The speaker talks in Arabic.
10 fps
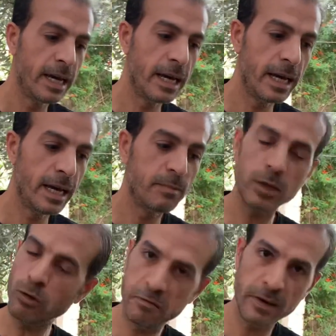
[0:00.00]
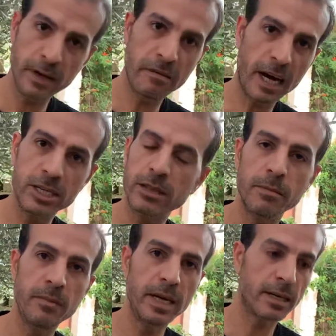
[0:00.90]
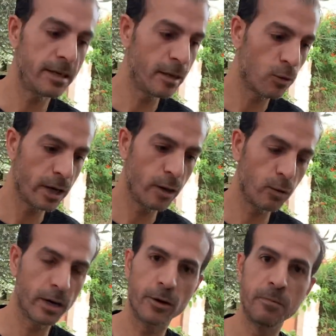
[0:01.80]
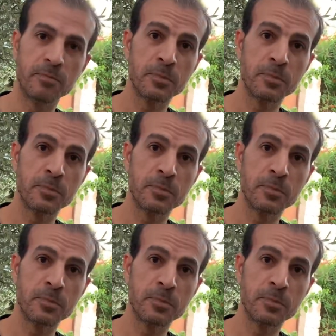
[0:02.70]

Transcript: آه، بتدخل في في حاجات طبيه كتير وغيره وغيره